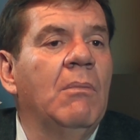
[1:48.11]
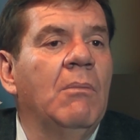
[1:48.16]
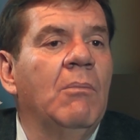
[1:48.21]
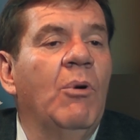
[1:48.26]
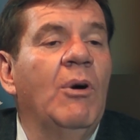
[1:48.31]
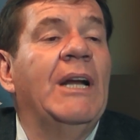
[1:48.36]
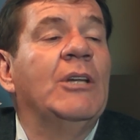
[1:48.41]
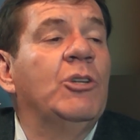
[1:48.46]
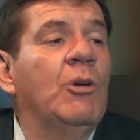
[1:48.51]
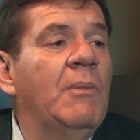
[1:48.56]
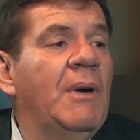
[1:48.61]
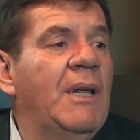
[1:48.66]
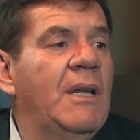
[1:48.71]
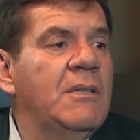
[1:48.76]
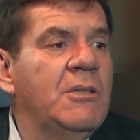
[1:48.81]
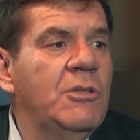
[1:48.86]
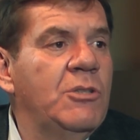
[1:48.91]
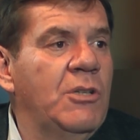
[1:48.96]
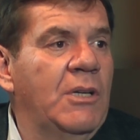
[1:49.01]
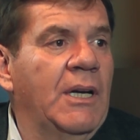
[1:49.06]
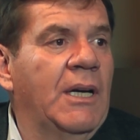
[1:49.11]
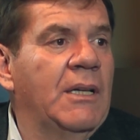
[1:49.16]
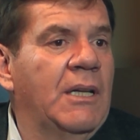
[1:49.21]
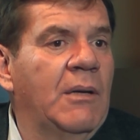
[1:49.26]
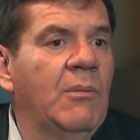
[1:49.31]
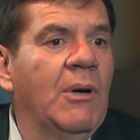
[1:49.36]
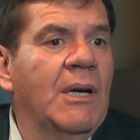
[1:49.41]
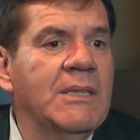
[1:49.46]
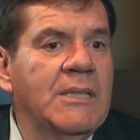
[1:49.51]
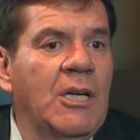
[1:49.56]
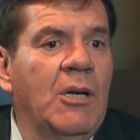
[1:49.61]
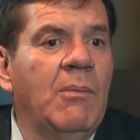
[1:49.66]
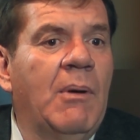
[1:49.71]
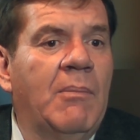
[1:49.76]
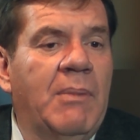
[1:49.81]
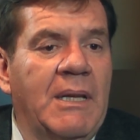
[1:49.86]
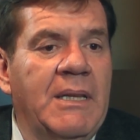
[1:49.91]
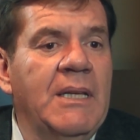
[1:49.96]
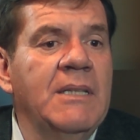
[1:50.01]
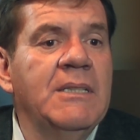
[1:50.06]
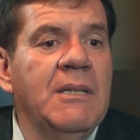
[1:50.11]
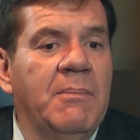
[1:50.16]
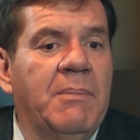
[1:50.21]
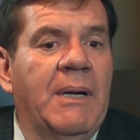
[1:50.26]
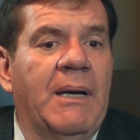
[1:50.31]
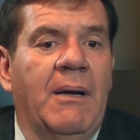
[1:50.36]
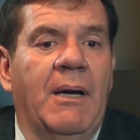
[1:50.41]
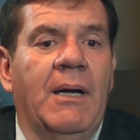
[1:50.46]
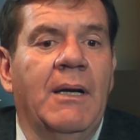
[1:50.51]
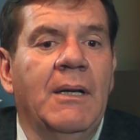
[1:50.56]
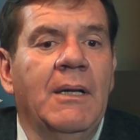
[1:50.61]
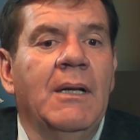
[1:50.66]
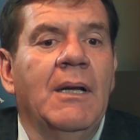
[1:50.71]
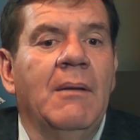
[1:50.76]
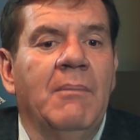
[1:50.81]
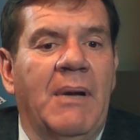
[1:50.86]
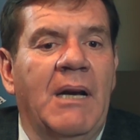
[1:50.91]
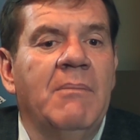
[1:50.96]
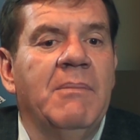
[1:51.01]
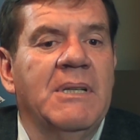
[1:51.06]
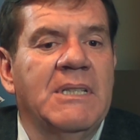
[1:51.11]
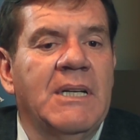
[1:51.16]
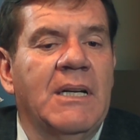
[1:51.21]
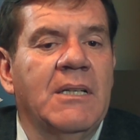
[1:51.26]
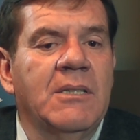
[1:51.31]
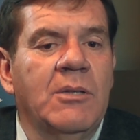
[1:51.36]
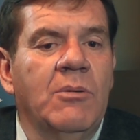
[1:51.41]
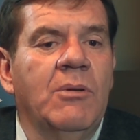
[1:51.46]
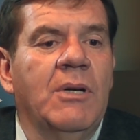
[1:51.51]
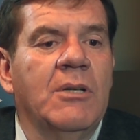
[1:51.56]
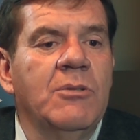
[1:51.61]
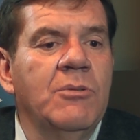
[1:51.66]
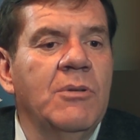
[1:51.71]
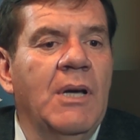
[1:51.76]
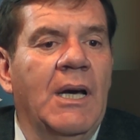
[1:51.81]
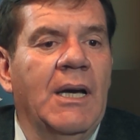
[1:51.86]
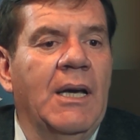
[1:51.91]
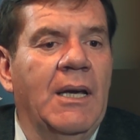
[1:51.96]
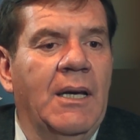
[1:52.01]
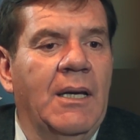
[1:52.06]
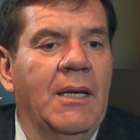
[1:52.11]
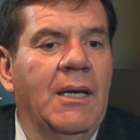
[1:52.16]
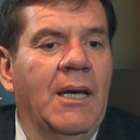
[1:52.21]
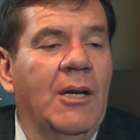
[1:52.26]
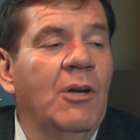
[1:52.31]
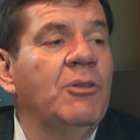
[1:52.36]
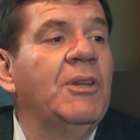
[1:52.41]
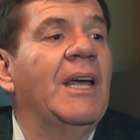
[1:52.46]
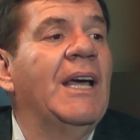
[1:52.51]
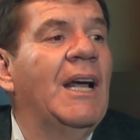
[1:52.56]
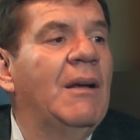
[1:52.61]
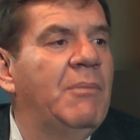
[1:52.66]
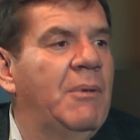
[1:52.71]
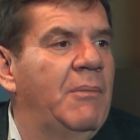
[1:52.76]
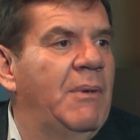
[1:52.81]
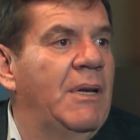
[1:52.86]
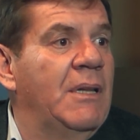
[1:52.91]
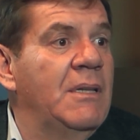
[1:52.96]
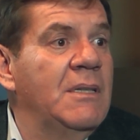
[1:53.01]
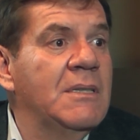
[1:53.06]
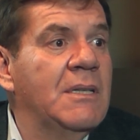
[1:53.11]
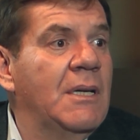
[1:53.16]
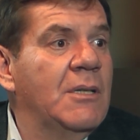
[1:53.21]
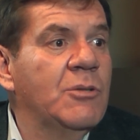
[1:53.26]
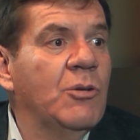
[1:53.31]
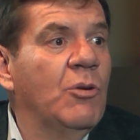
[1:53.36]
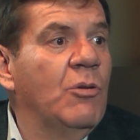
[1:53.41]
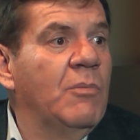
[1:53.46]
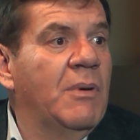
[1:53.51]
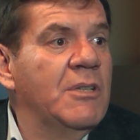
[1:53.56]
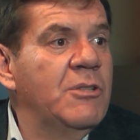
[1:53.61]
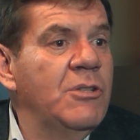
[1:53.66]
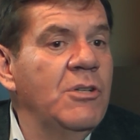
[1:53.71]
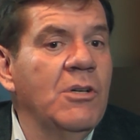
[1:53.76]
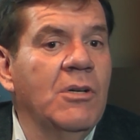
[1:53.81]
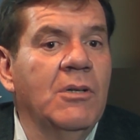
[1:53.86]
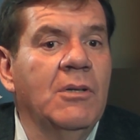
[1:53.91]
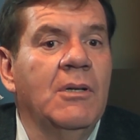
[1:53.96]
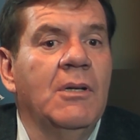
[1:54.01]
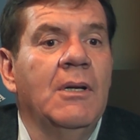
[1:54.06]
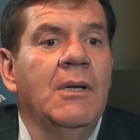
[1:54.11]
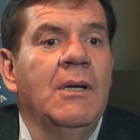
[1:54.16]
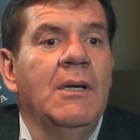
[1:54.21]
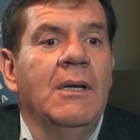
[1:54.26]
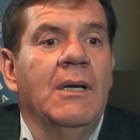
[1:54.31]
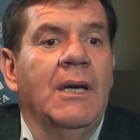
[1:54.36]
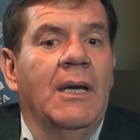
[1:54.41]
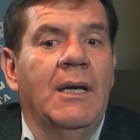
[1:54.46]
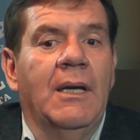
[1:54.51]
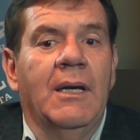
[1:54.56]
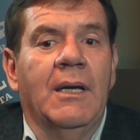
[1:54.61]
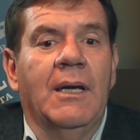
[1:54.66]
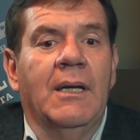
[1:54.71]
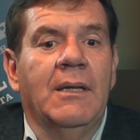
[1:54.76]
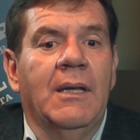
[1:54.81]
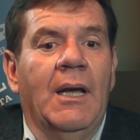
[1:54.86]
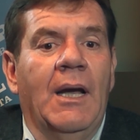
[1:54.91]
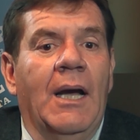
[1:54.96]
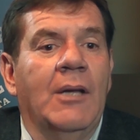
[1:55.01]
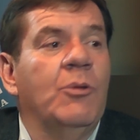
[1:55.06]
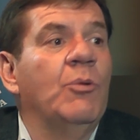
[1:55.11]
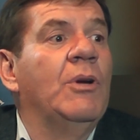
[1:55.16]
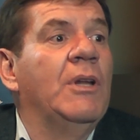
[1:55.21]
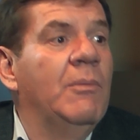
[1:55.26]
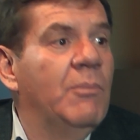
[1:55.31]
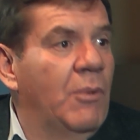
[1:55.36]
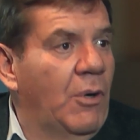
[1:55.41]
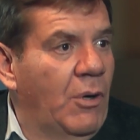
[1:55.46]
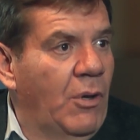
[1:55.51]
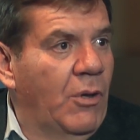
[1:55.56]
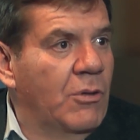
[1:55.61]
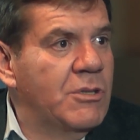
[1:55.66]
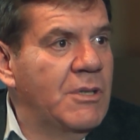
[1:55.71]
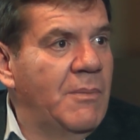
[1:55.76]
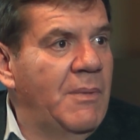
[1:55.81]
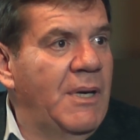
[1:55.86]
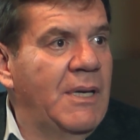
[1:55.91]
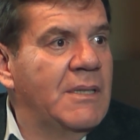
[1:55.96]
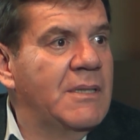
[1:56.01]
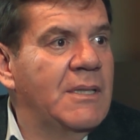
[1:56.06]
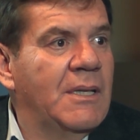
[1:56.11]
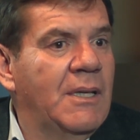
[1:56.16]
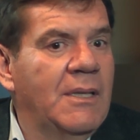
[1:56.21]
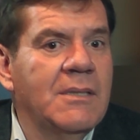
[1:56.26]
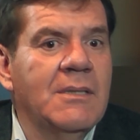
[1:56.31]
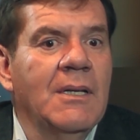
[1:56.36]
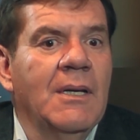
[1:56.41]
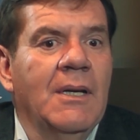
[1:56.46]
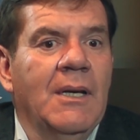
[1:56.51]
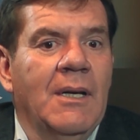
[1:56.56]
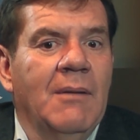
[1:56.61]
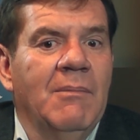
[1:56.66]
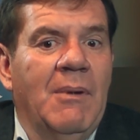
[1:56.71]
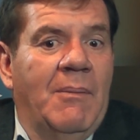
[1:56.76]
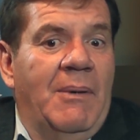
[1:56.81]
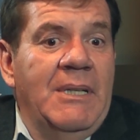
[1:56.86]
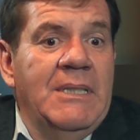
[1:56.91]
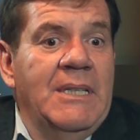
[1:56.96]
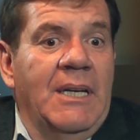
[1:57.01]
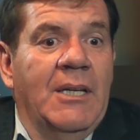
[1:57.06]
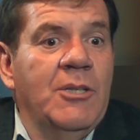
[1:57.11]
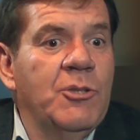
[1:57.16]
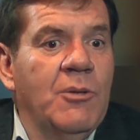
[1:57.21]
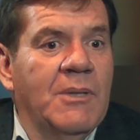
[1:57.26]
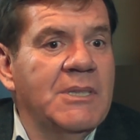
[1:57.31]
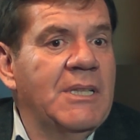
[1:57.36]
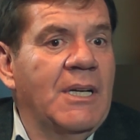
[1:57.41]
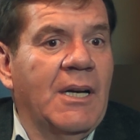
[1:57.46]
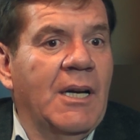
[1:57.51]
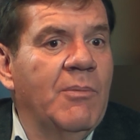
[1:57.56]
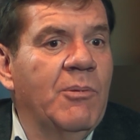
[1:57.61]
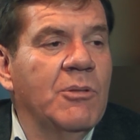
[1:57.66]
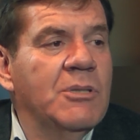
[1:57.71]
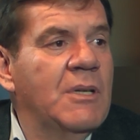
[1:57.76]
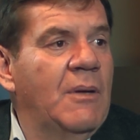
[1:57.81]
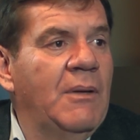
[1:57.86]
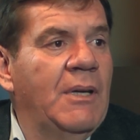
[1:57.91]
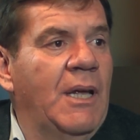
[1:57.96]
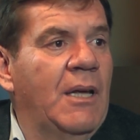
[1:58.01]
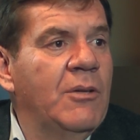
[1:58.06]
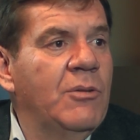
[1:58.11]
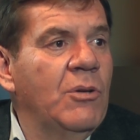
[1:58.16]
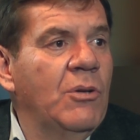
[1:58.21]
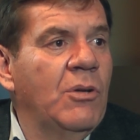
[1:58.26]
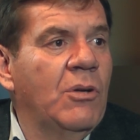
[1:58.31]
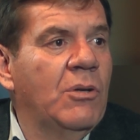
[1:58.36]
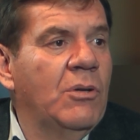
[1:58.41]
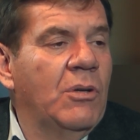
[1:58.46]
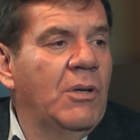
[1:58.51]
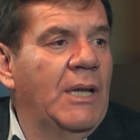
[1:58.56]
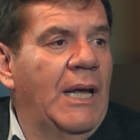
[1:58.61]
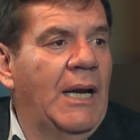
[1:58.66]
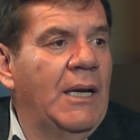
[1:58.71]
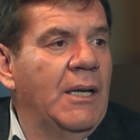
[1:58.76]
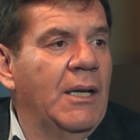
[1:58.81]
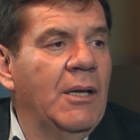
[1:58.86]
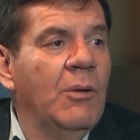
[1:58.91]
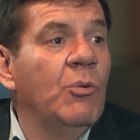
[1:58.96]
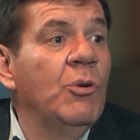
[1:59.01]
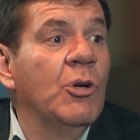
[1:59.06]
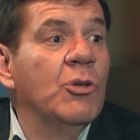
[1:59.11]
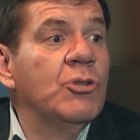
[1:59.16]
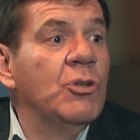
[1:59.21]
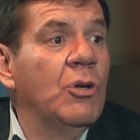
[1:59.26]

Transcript: buena toma de decisiones que tenemos que hacer los maplatenses para, empezar a ser una ciudad que, no tenga el primer índice de desocupación, que, tenga turismo los 12 meses. Me parece que eso va a ser responsabilidad de todos, no de, de uno